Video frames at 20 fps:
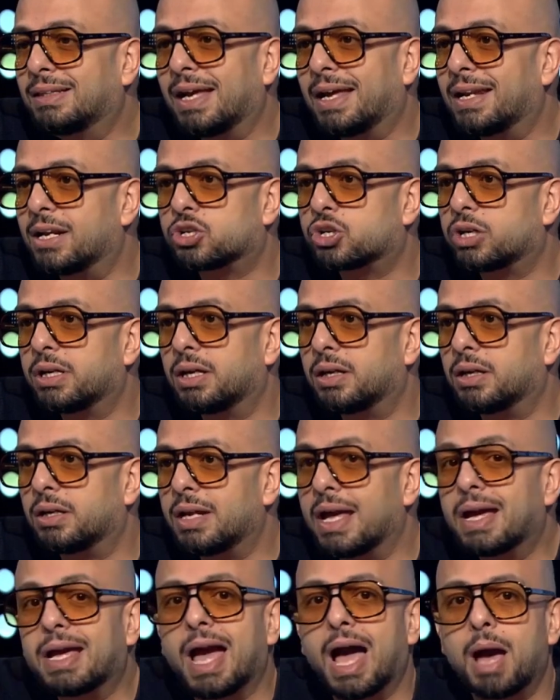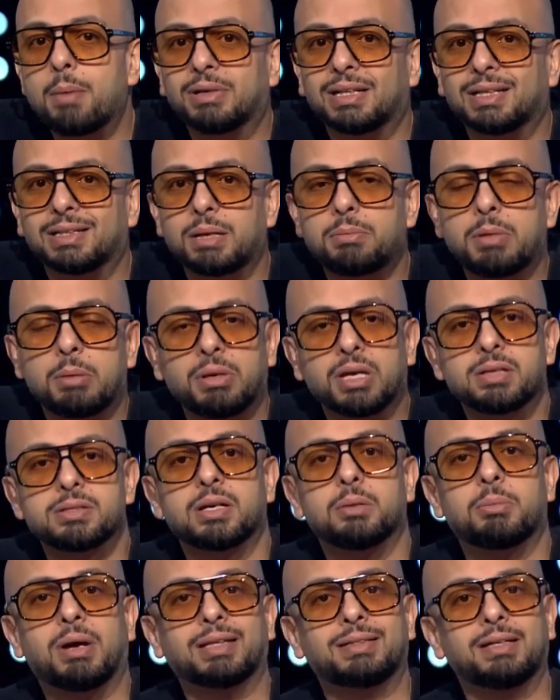ادى الى شيء ناجح ابدا دايما
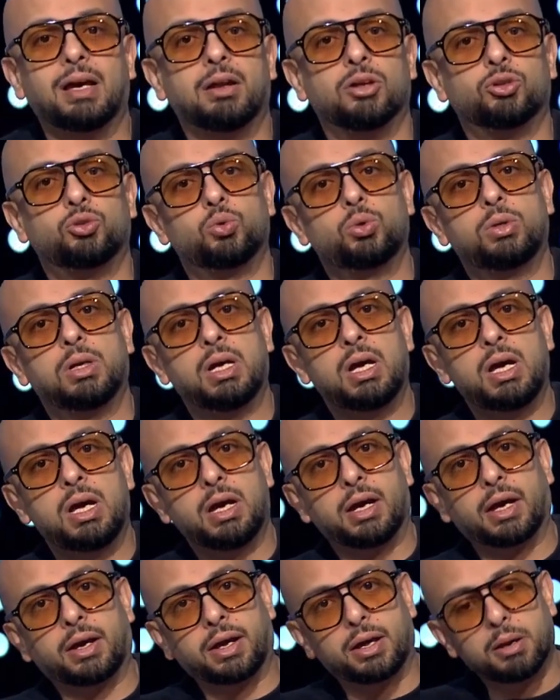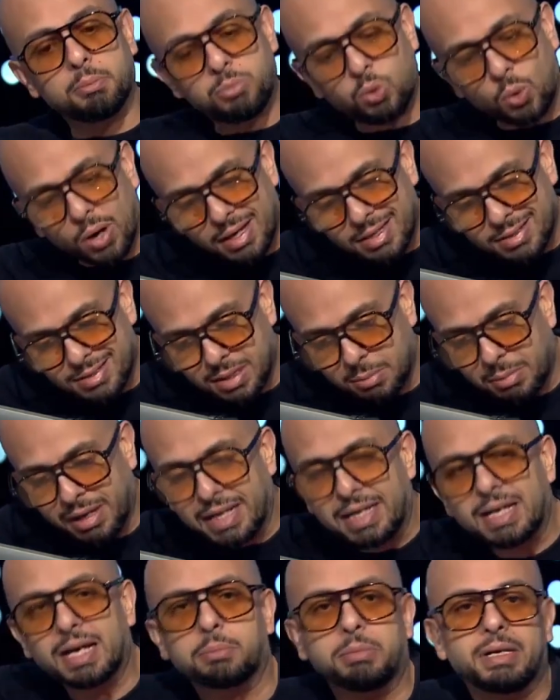بيحصل بعديه على طول كبوه
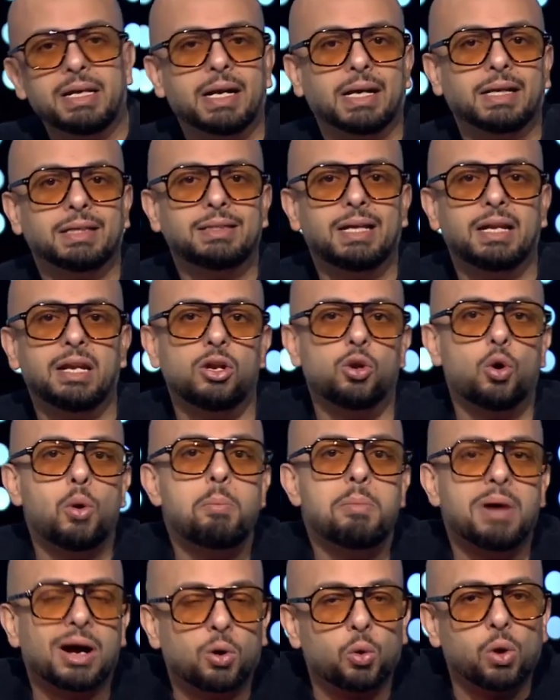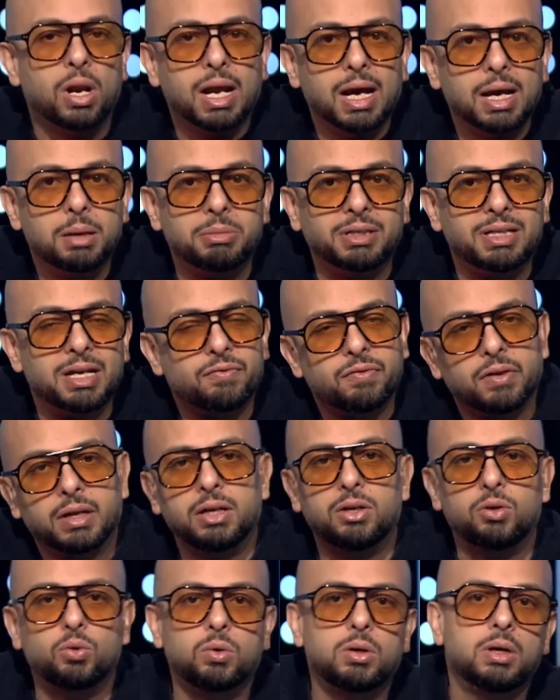زمنيه كبيره جدا للامه كلها
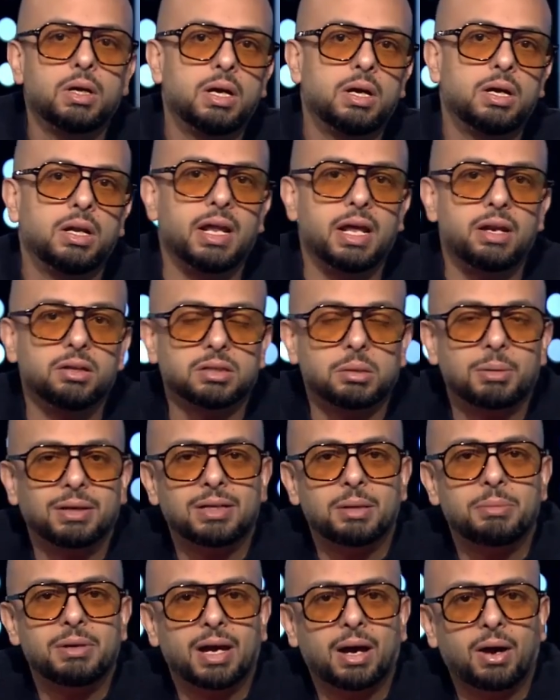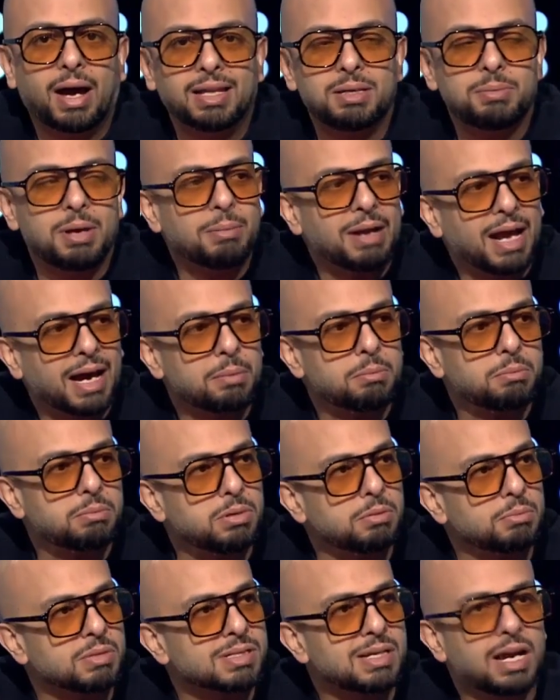بدافع انه لان طبعا ده بي... حد بيعمل حاجه
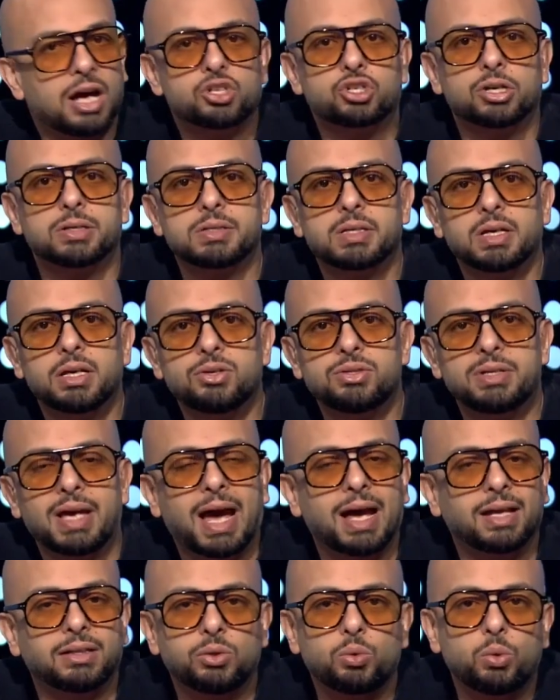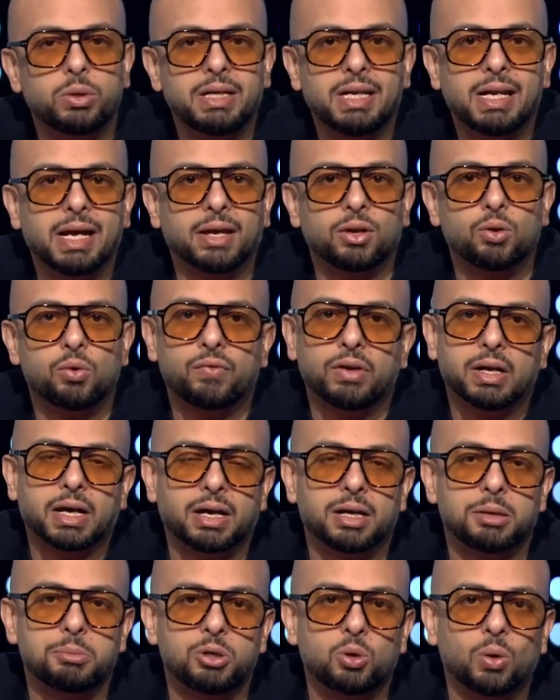بمصلحه شخصيه يزيح عدو ليه لكن هو في
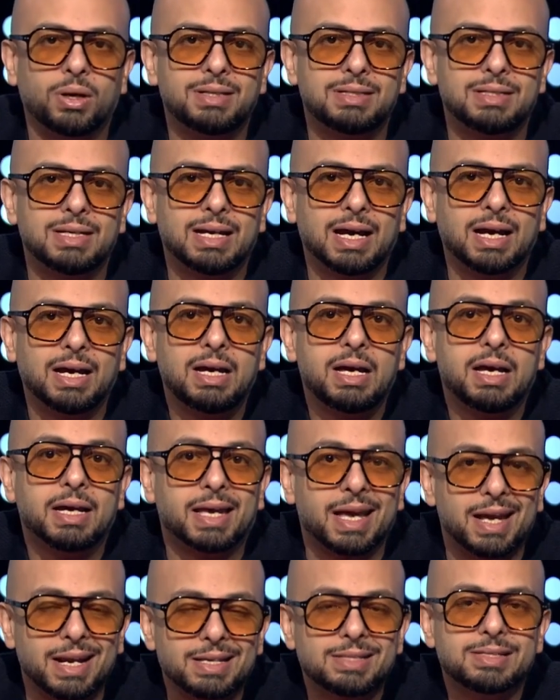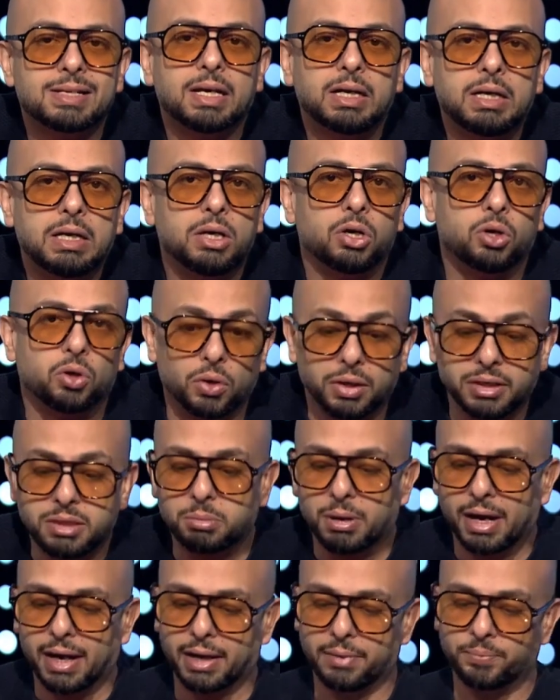الاخر بيؤدي الى كارثه
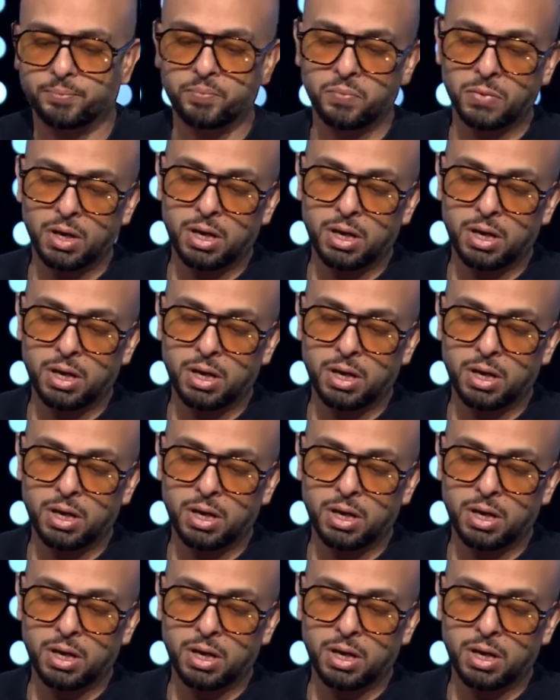رهيبه يعني